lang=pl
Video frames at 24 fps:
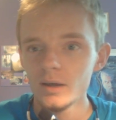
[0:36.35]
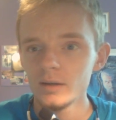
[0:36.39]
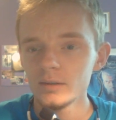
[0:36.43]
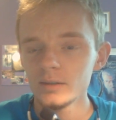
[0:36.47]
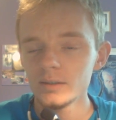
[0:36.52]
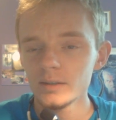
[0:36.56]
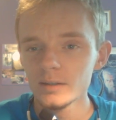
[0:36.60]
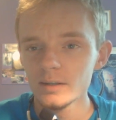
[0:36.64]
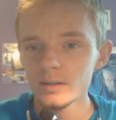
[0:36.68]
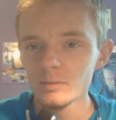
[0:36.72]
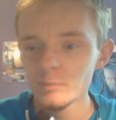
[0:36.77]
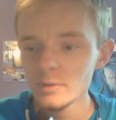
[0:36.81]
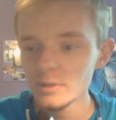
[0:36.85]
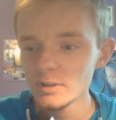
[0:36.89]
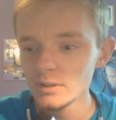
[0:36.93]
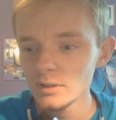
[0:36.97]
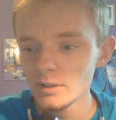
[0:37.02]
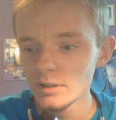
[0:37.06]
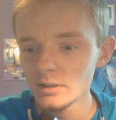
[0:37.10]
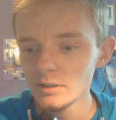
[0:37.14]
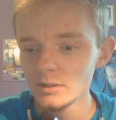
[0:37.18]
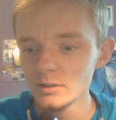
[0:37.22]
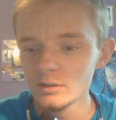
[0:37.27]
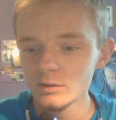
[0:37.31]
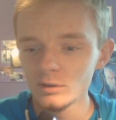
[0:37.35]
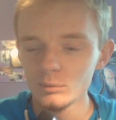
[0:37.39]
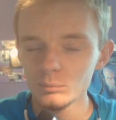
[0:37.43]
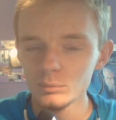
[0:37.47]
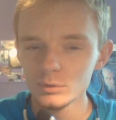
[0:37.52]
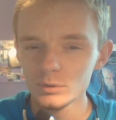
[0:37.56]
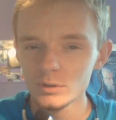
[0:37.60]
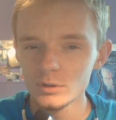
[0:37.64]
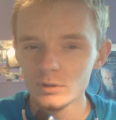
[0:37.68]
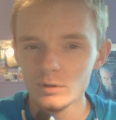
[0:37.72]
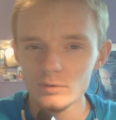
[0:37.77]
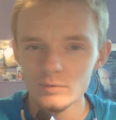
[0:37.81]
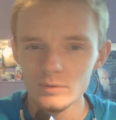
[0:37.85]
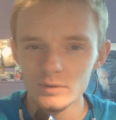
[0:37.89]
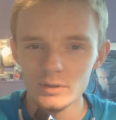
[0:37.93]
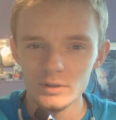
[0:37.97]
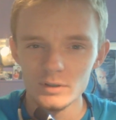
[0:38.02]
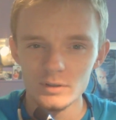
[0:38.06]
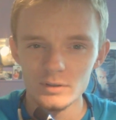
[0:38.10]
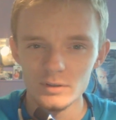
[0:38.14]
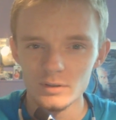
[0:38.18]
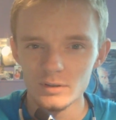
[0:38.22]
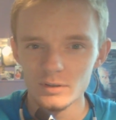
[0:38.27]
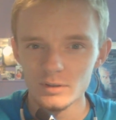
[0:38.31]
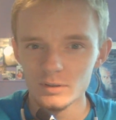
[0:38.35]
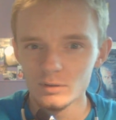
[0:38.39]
gier RPG, gier komputerowych,